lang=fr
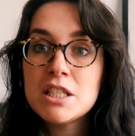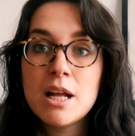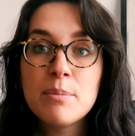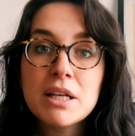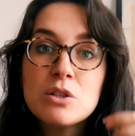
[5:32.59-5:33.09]
j'ai
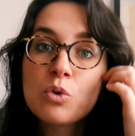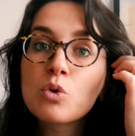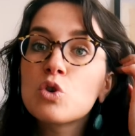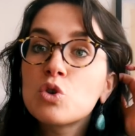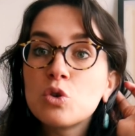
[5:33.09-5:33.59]

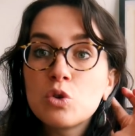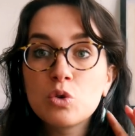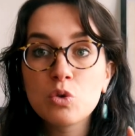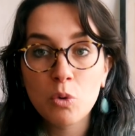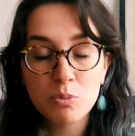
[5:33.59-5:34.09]
l'impression que je ne
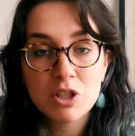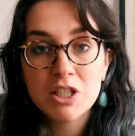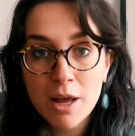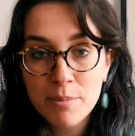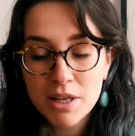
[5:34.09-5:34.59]
tombe
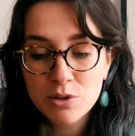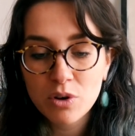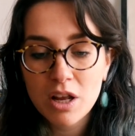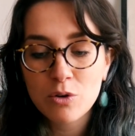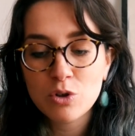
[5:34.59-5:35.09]
jamais
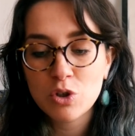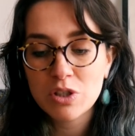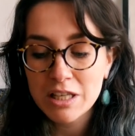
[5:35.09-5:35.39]
sur quelque chose